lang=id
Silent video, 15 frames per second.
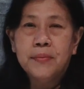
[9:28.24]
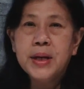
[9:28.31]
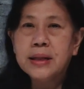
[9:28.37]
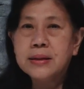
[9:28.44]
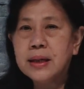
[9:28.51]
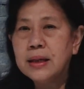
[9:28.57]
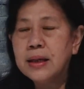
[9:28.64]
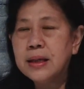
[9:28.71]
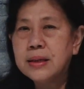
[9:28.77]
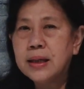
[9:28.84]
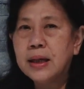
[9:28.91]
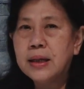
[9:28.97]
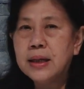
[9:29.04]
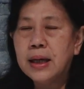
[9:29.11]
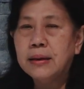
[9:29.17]
Biasanya
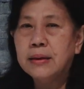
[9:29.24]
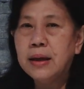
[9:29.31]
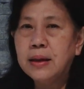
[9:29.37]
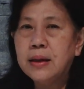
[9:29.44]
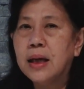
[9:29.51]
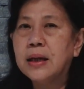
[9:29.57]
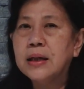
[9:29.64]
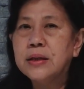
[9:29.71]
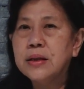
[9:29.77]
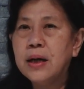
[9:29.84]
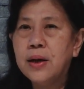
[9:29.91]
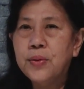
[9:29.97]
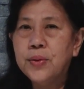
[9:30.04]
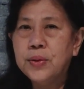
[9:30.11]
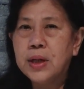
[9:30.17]
saya lihat dia dari
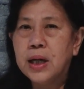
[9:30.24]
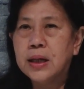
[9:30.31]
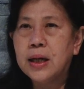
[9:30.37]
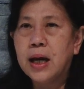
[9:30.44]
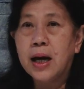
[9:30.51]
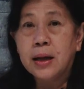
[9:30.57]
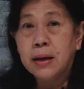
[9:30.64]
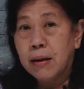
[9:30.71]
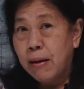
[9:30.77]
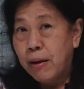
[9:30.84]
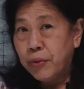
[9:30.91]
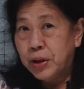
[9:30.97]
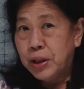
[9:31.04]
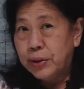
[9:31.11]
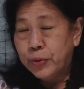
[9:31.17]
jauh, dari air
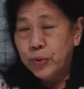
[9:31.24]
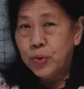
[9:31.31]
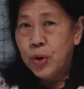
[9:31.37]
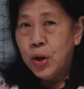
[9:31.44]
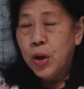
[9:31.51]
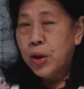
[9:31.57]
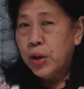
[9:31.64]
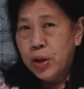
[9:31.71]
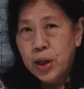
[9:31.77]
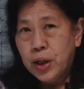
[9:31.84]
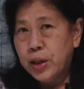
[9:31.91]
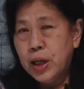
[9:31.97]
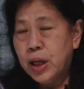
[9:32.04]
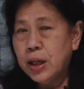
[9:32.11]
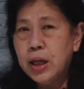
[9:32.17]
laut itu.
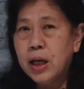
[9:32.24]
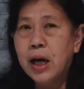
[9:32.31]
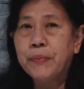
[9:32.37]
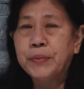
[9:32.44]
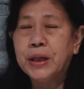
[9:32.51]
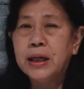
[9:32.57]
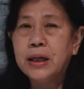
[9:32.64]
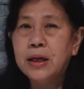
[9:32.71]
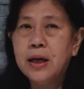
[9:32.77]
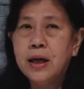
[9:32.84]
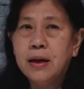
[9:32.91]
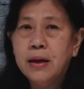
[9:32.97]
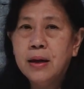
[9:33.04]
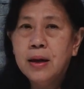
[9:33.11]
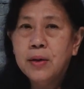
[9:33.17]
Ya, dia ini
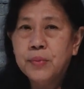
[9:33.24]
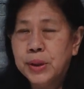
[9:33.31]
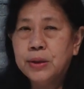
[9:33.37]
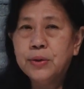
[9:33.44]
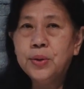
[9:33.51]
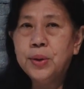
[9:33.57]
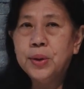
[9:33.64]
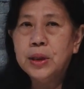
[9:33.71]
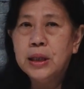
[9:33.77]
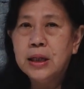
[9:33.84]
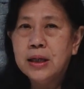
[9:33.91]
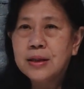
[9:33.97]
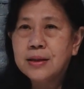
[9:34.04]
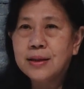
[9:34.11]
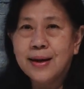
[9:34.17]
kaptennya. Betul.
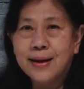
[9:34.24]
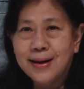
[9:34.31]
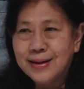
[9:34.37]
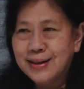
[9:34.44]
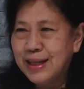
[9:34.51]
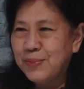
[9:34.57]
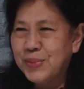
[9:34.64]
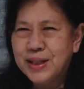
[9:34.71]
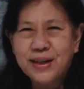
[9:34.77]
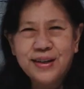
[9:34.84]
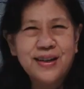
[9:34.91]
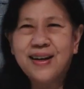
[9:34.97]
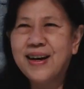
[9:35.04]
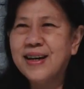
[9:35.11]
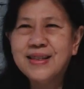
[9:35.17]
Sekarang saya bisa
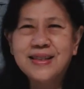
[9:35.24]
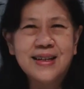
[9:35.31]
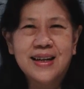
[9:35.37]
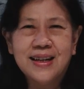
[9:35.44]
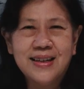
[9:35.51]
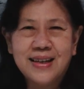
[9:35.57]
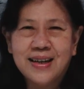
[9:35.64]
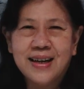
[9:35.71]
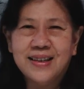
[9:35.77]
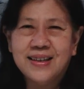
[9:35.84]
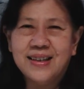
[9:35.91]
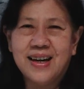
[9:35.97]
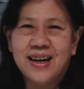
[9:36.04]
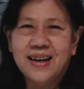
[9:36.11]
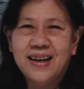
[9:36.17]
dekat sekali dengan
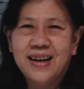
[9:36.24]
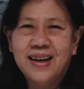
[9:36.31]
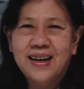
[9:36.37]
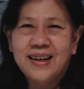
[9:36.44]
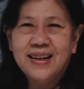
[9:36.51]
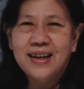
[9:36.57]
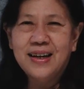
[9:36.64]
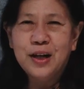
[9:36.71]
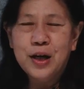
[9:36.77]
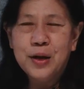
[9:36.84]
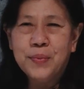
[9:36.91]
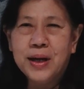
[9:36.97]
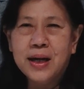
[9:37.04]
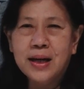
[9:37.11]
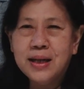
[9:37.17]
dia. Ya,
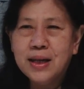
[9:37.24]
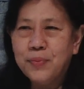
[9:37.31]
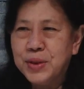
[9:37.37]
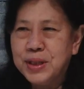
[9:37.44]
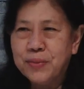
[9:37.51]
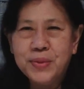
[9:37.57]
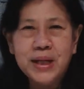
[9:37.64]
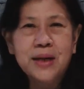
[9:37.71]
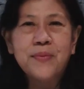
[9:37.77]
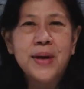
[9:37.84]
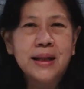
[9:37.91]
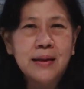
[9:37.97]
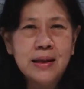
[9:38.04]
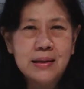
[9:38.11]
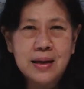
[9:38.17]
bahkan dia bisa
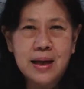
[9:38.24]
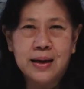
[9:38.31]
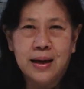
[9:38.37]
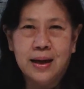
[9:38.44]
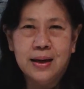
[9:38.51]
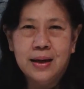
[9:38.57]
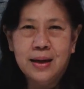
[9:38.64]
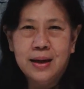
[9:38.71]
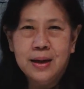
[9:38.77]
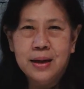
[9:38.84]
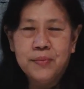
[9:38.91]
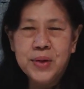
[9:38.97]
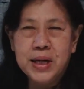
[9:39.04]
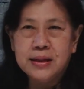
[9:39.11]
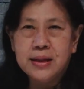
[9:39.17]
menikmati saya.
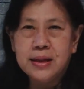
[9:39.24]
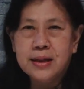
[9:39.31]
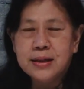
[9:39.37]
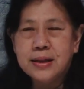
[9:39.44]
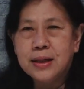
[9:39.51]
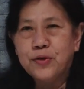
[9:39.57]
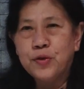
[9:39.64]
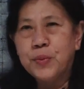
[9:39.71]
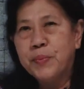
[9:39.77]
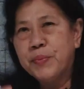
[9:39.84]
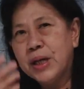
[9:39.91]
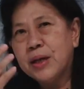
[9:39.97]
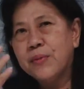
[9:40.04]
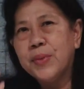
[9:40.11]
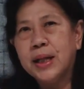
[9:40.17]
Biasanya saya cuma
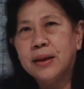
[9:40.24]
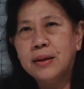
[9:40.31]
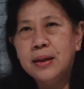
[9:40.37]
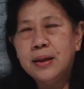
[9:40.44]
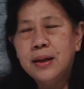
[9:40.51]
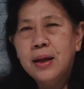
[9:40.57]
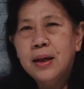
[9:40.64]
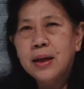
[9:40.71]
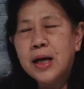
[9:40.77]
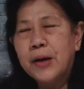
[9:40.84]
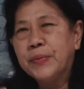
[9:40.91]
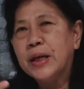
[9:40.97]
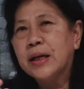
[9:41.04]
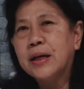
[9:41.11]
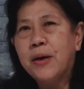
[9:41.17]
menikmati
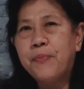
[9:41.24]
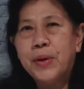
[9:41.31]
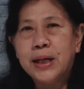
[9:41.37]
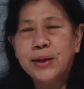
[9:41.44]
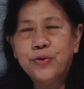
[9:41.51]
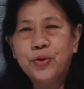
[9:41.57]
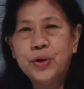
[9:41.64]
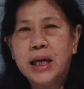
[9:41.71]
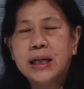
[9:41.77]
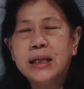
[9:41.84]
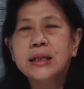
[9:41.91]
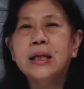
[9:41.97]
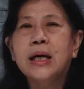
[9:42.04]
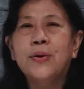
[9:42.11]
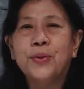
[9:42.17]
kapten kapal itu
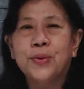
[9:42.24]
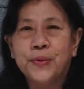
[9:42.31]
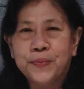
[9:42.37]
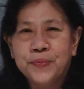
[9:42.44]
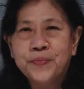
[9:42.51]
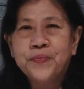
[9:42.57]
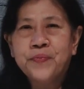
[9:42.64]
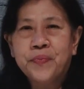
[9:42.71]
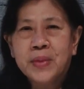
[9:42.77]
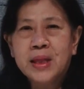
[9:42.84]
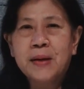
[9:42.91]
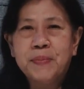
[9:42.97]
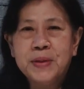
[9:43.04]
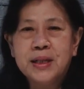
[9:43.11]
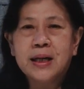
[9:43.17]
dari jauh.
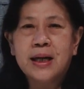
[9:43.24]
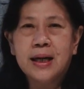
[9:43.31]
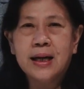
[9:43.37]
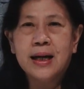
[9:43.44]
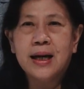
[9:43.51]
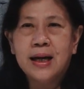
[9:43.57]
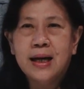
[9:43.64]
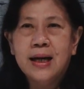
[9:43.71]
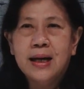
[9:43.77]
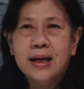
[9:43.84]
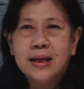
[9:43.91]
Tapi sekarang